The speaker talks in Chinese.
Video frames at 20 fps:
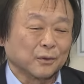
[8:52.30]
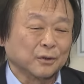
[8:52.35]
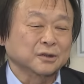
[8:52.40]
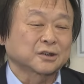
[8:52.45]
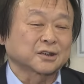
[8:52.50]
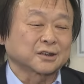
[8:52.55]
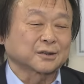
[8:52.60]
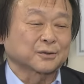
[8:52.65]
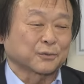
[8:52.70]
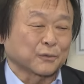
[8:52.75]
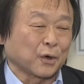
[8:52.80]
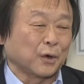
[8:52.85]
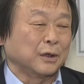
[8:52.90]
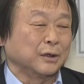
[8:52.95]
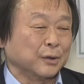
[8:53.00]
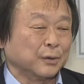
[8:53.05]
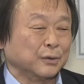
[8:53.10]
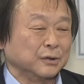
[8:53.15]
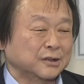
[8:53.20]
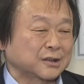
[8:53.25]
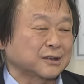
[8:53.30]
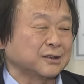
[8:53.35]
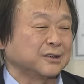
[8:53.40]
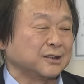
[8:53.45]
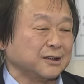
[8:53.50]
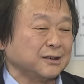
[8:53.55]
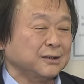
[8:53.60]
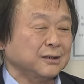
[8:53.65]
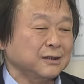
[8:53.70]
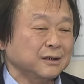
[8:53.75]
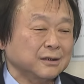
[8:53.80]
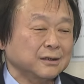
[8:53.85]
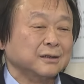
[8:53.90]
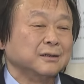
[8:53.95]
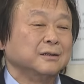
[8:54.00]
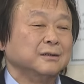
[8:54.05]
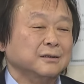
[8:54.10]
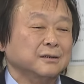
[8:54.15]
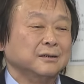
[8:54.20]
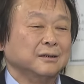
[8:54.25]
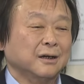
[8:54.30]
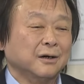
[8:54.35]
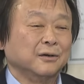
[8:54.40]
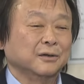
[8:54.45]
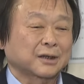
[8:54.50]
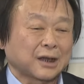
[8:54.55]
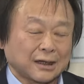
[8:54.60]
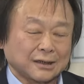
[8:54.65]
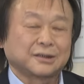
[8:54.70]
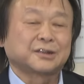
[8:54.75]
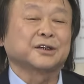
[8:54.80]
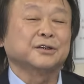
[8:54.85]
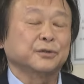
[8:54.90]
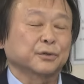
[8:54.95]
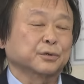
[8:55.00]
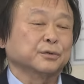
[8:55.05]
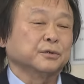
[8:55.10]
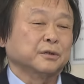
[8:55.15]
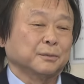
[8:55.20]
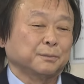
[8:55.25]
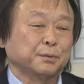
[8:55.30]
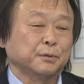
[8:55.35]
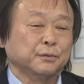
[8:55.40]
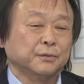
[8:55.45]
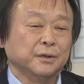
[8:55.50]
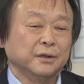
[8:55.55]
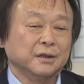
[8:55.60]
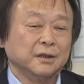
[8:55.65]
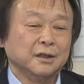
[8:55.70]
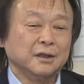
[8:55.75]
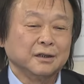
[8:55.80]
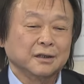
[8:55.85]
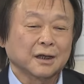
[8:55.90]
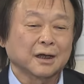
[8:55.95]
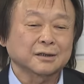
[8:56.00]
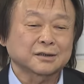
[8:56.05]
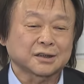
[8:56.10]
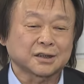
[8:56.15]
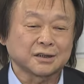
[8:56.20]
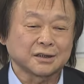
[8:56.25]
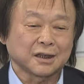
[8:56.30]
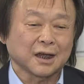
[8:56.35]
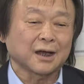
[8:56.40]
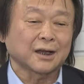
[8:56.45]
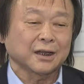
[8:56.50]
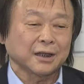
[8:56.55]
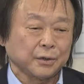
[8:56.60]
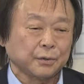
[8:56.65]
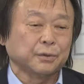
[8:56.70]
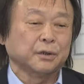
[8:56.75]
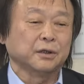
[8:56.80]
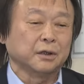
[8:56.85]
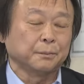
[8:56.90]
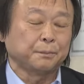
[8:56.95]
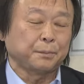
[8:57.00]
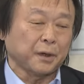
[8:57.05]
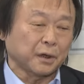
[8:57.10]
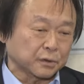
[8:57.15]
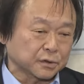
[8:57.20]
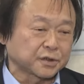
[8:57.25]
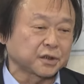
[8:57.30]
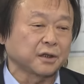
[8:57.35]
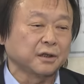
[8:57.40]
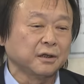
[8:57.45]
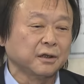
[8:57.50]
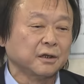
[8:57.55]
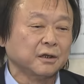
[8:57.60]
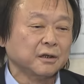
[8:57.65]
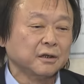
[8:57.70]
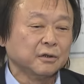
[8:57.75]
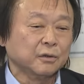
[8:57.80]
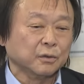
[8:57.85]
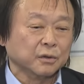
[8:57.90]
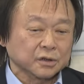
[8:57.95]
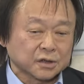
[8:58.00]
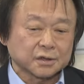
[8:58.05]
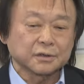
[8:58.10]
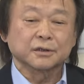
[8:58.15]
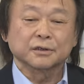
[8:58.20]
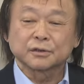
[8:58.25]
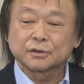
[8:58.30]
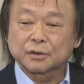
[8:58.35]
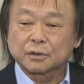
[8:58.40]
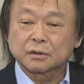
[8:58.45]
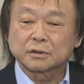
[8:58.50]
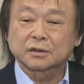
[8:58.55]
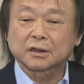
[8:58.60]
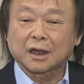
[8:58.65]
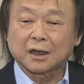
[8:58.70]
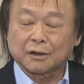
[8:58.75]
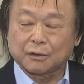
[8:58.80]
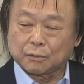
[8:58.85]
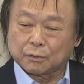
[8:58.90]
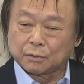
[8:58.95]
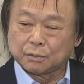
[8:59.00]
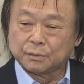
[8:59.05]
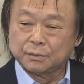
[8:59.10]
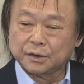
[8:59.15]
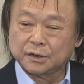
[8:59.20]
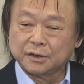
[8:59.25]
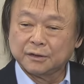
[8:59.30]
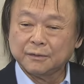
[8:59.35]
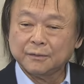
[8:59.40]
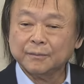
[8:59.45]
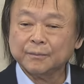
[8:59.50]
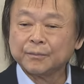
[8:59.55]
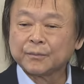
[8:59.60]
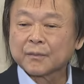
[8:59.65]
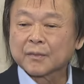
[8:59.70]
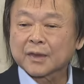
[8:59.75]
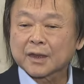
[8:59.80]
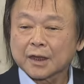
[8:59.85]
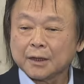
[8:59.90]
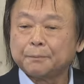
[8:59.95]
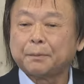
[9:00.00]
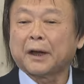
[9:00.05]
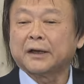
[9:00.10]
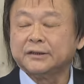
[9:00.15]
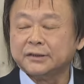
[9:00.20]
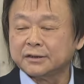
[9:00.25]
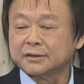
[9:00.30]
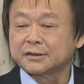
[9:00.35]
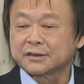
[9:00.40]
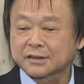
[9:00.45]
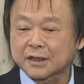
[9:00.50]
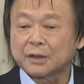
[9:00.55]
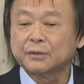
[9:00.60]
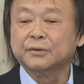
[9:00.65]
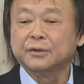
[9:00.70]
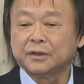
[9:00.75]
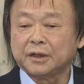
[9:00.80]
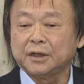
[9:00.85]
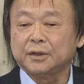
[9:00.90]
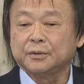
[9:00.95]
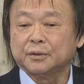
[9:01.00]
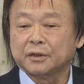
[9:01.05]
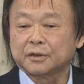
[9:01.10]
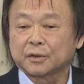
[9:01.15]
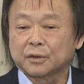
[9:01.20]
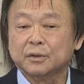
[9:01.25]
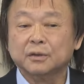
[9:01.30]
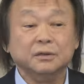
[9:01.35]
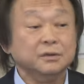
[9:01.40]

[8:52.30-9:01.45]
我只管我自己。哦，该监督的部分，那其他立委的表现，我只能说，他我们一百一十三位立委都